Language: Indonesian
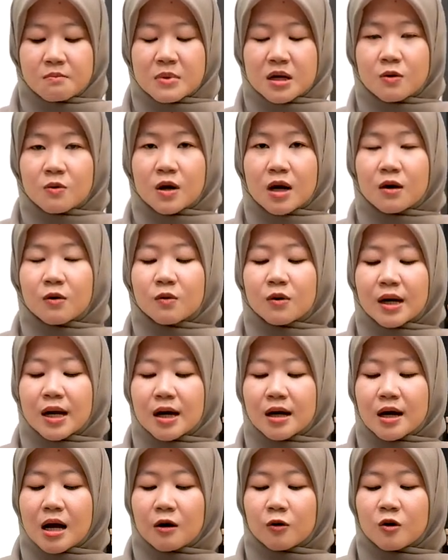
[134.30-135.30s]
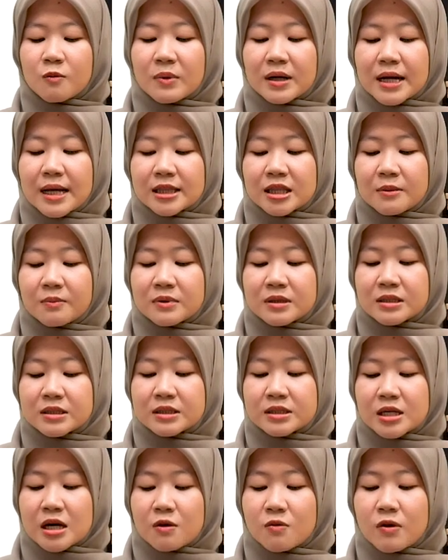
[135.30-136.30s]
Berulang-ulang aku menatap
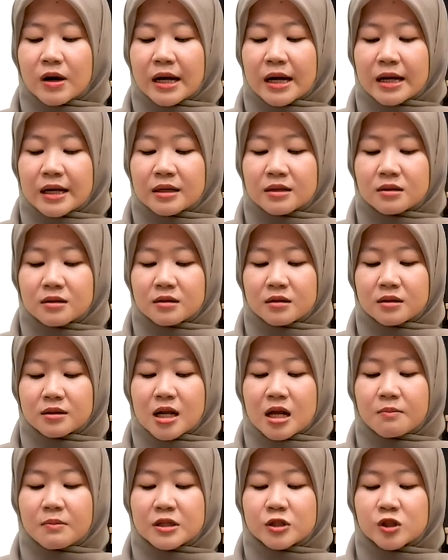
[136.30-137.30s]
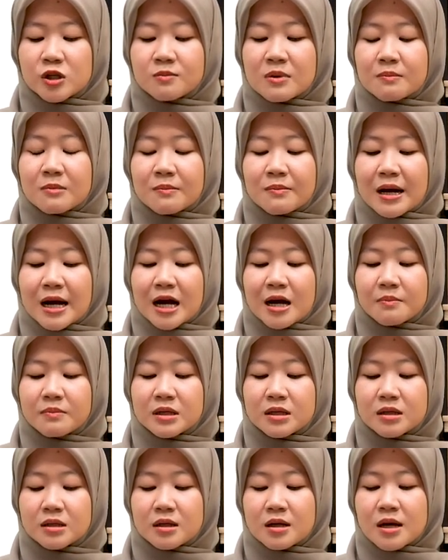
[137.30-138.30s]
kejauhan dan mencoba
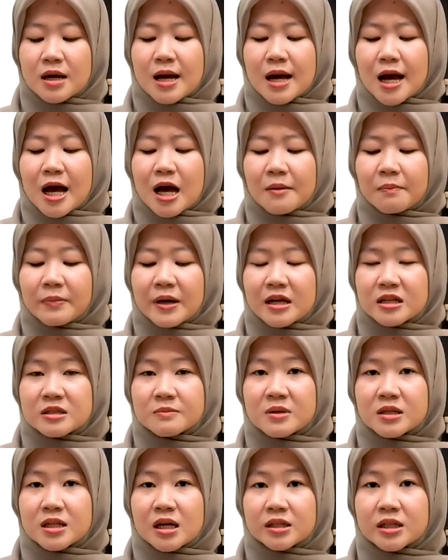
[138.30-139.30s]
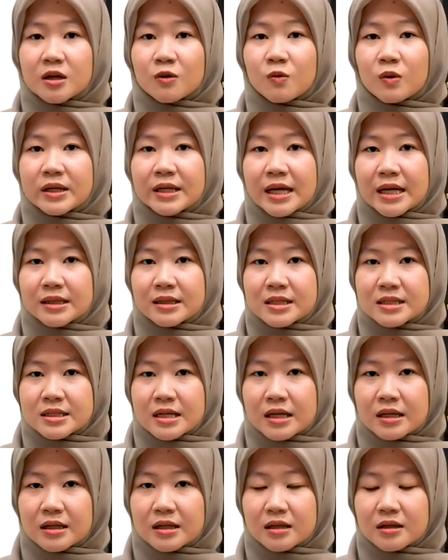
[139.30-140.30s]
memahami apa yang sebenarnya kulihat di
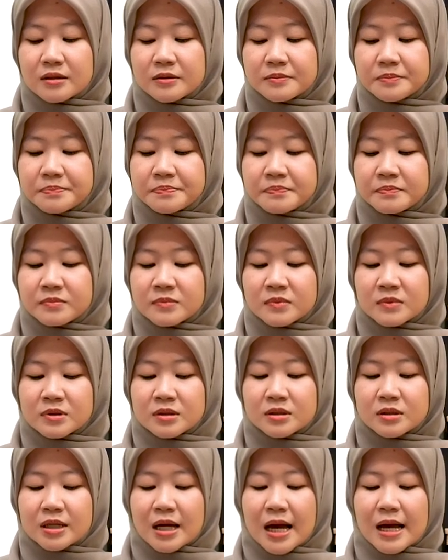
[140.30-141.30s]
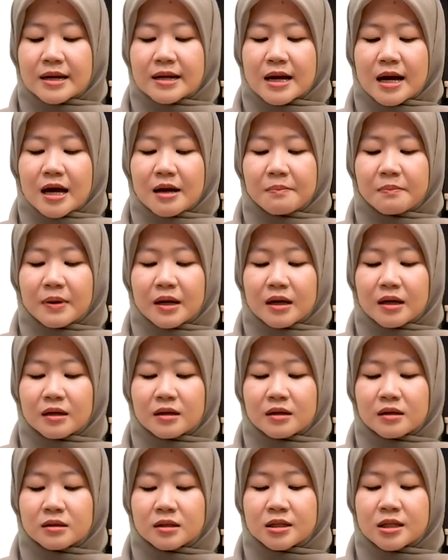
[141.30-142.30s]
sana. Ada
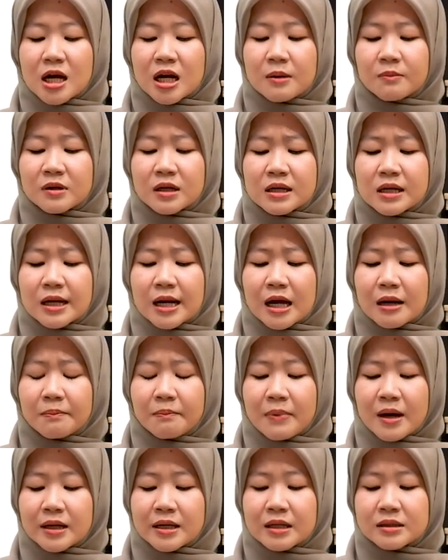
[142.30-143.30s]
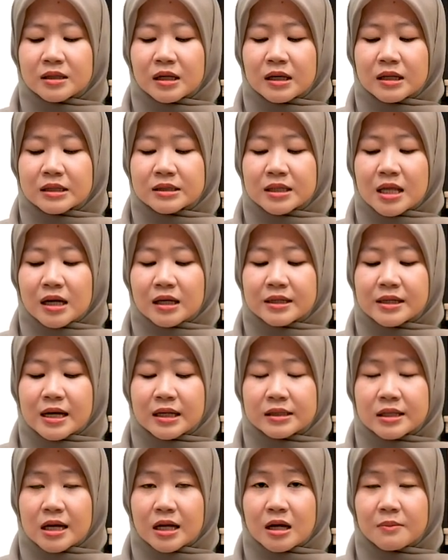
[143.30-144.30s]
apa di dalam kegelapan yang terletak di
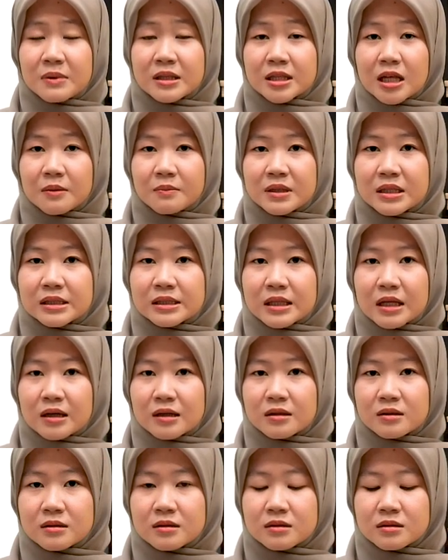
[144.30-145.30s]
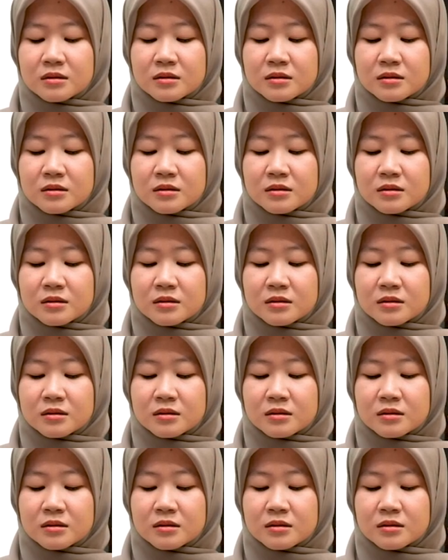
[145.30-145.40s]
antara bintang-bintang?